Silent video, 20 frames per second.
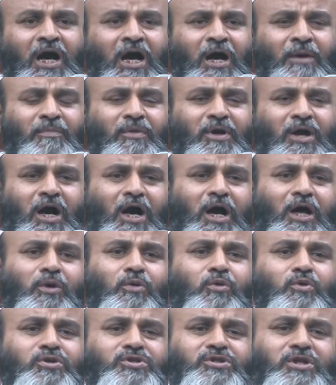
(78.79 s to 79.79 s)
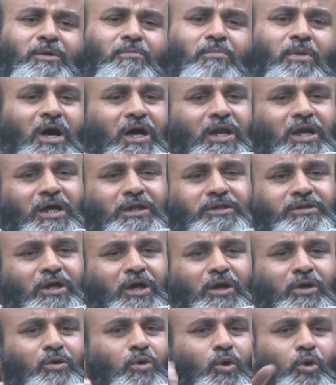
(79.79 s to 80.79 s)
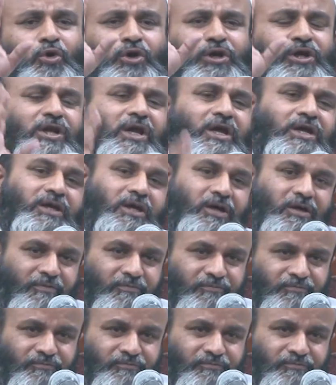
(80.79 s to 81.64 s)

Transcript: हम कानून से बाला तर कोई नहीं है